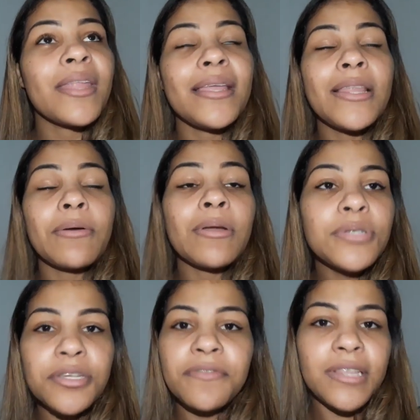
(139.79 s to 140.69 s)
Então eu não
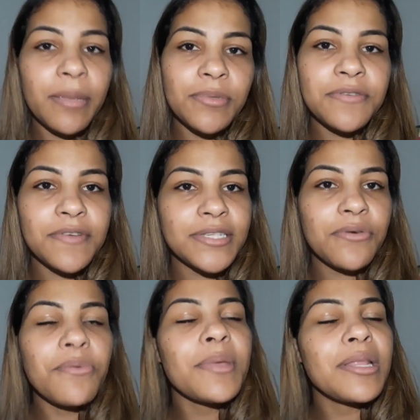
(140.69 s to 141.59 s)
tive tempo de fazer
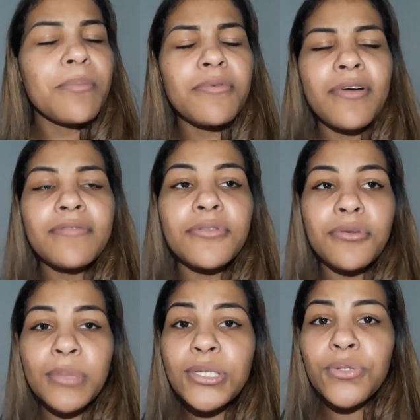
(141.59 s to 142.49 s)
comida, por favor,
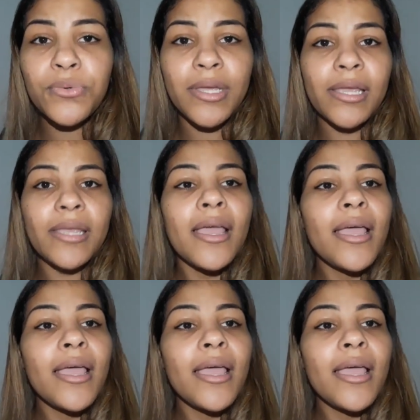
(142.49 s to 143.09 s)
não me julguem.